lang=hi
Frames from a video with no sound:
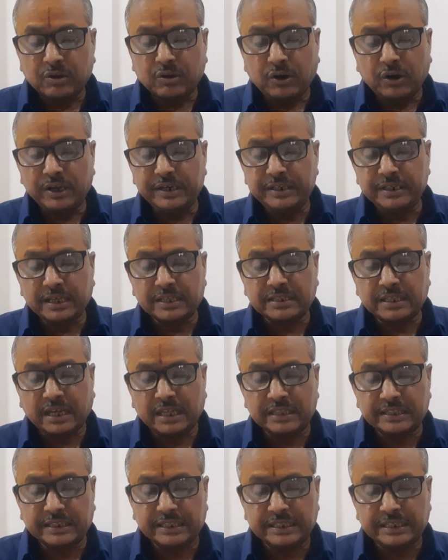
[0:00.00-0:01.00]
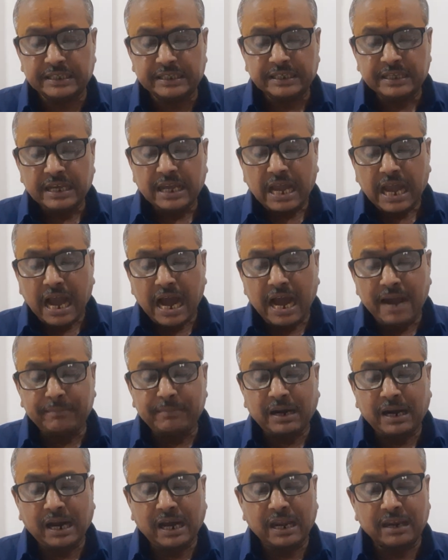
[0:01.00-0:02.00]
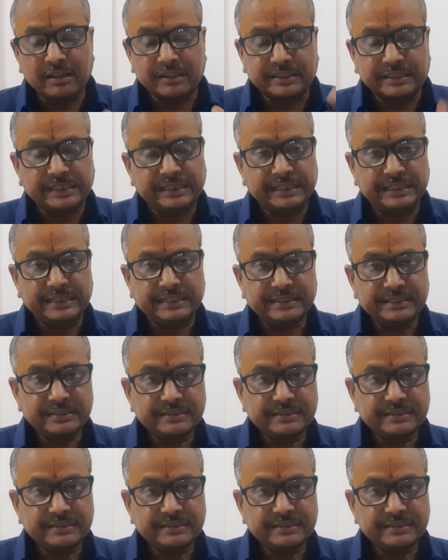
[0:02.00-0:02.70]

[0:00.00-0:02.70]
गहरी अशांत की आम हालत थी